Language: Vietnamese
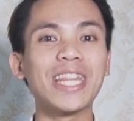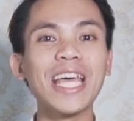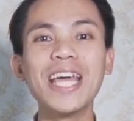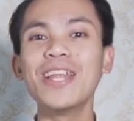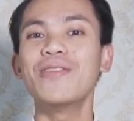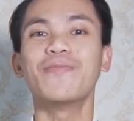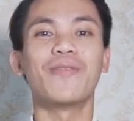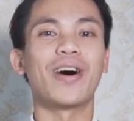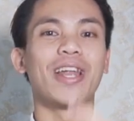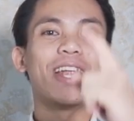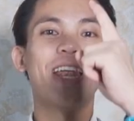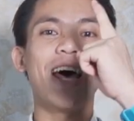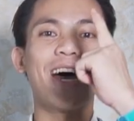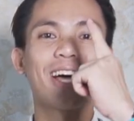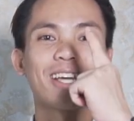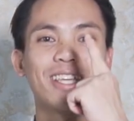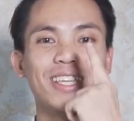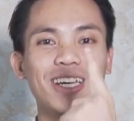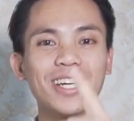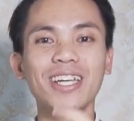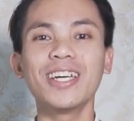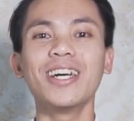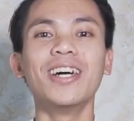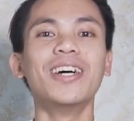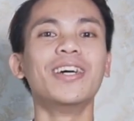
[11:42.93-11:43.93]
tiên và là
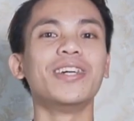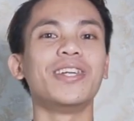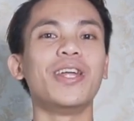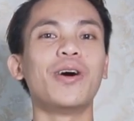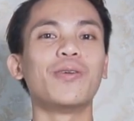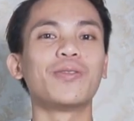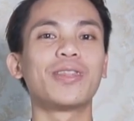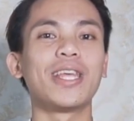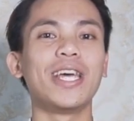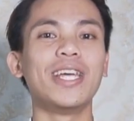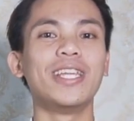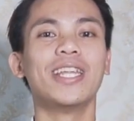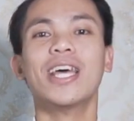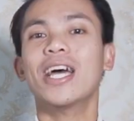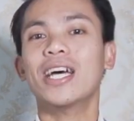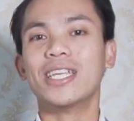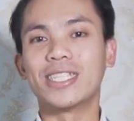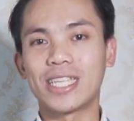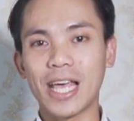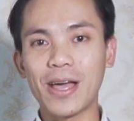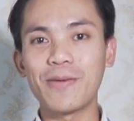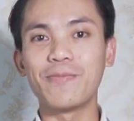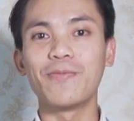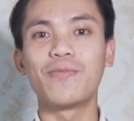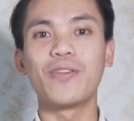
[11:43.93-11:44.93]
những người đầu tiên
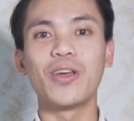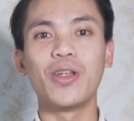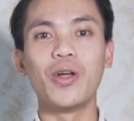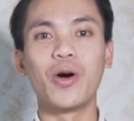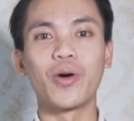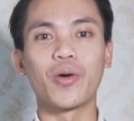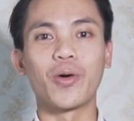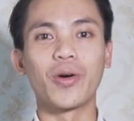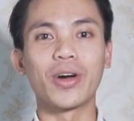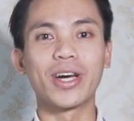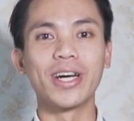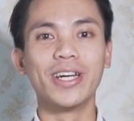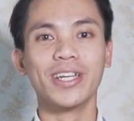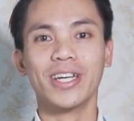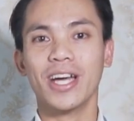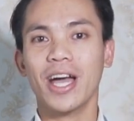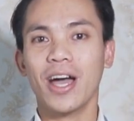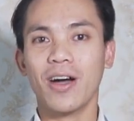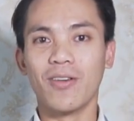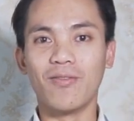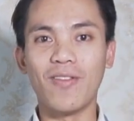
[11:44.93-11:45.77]
xem video của Cương,